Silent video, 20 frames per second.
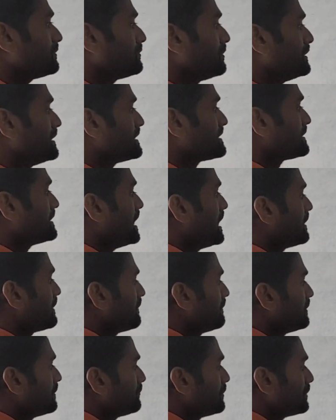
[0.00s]
కొన్ని స్థాన
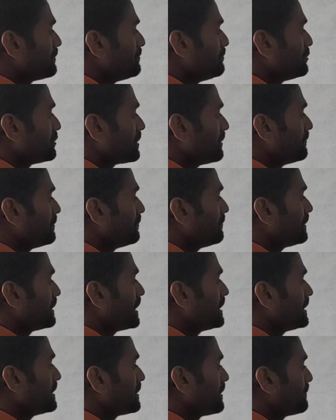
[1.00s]
విలువలు ముఖ
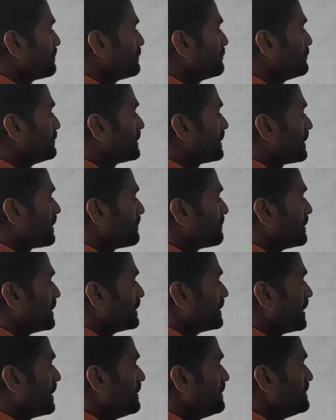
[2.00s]
విలువలు అనేది ఉంటాయి
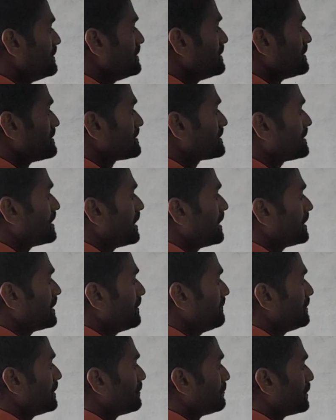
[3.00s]
అన్నమాట స్థాన
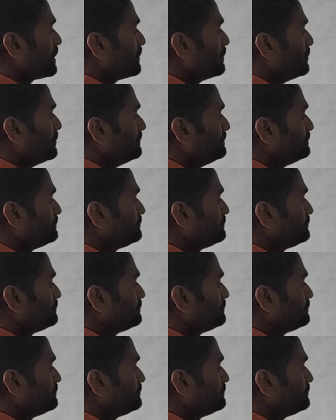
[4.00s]
విలువలు